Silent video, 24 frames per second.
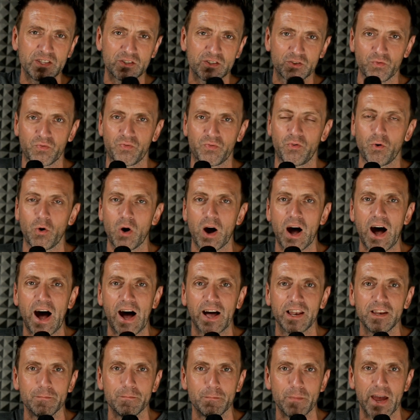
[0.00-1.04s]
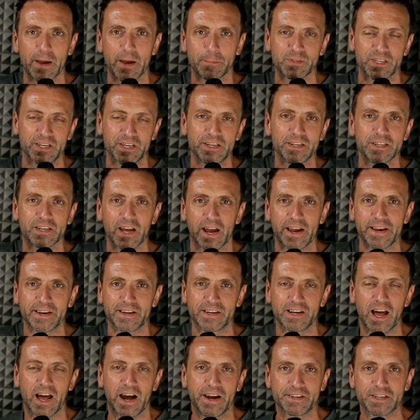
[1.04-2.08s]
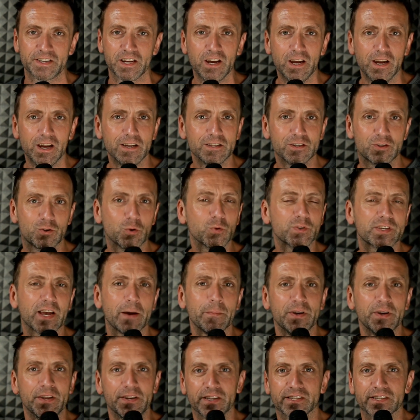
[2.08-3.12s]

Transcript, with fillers: zuvor alle Maps in Dying Light zusammen.